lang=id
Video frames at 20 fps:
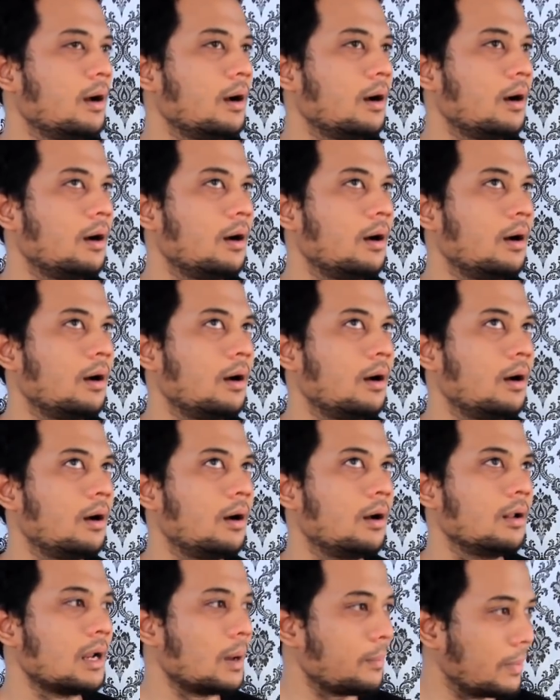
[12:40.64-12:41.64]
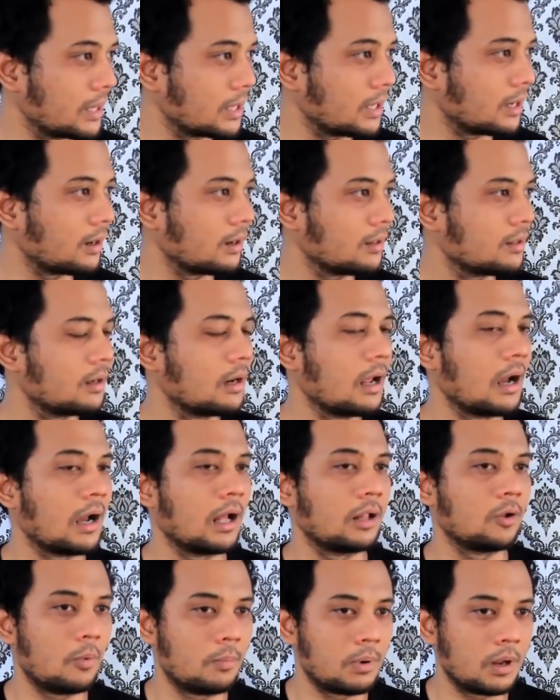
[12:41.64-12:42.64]
uh, eh, 6 meter,
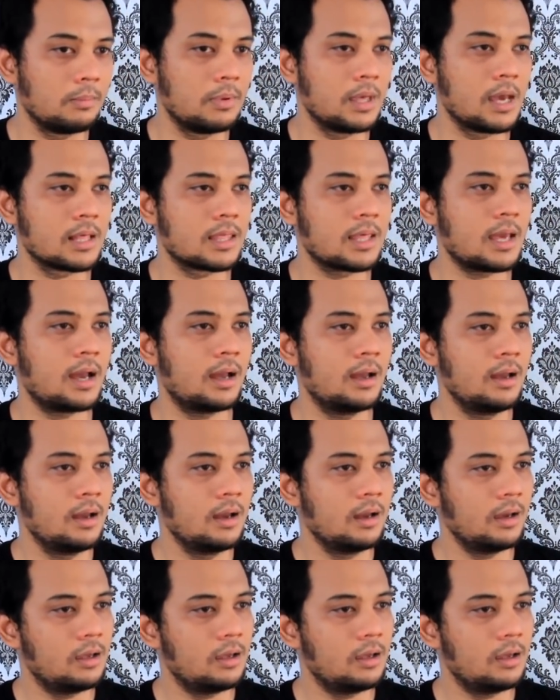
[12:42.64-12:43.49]
sedangkan cobra biasa